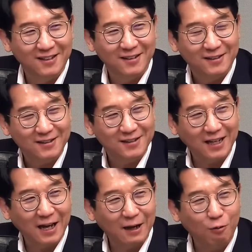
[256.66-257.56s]
아, 그럼요.
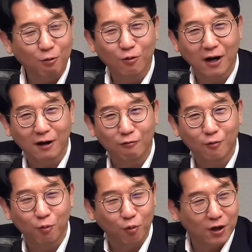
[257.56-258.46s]
사고라고
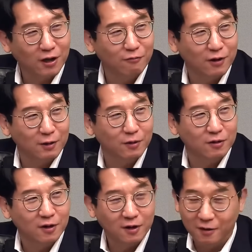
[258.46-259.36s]
보기에는
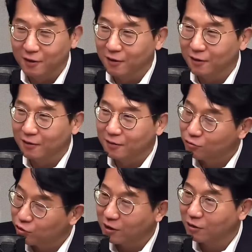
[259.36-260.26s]
왜냐면
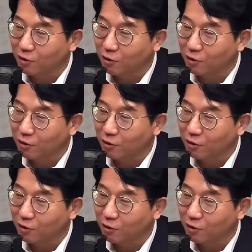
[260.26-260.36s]
중앙선